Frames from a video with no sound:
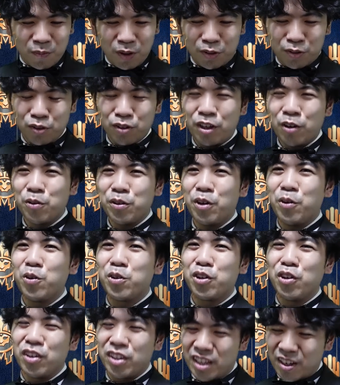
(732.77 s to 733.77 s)
そんなことは置
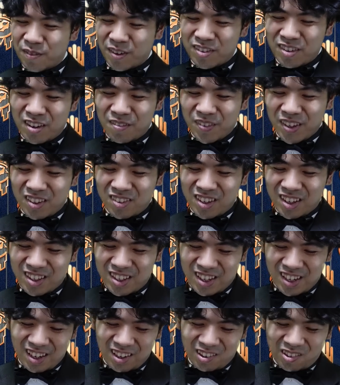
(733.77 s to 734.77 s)
いといて、3マナ3
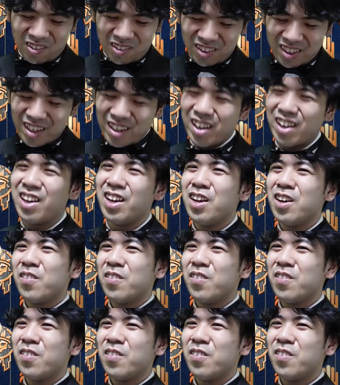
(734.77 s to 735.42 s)
にハンコンで、